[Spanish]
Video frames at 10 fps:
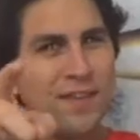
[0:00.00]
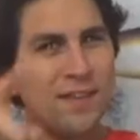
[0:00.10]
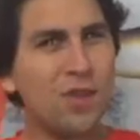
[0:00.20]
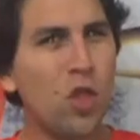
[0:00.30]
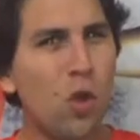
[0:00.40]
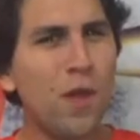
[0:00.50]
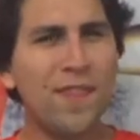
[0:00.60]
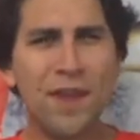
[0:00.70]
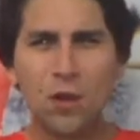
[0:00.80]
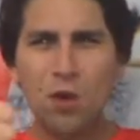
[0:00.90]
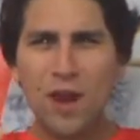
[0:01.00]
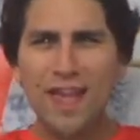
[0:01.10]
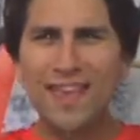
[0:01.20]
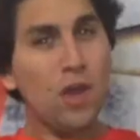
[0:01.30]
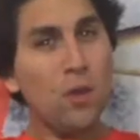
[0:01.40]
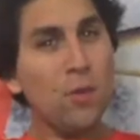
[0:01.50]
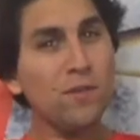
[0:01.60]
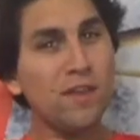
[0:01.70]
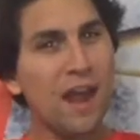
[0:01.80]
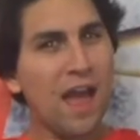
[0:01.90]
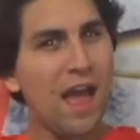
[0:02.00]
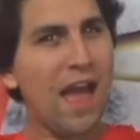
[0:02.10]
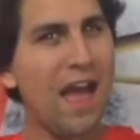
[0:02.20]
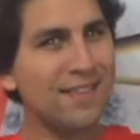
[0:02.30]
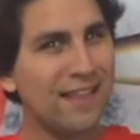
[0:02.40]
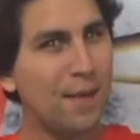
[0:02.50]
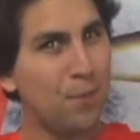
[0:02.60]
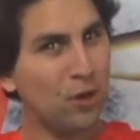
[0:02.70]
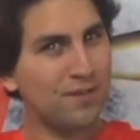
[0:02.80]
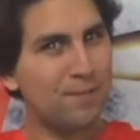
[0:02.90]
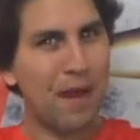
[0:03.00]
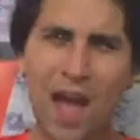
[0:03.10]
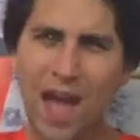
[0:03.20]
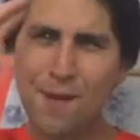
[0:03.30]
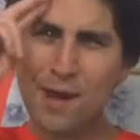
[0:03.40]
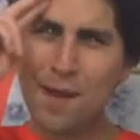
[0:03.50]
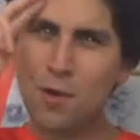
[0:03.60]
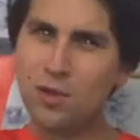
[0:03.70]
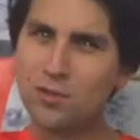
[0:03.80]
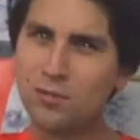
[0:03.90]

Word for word: si es así no olviden darle un like y conmigo será hasta la próxima. ¡Hablamos!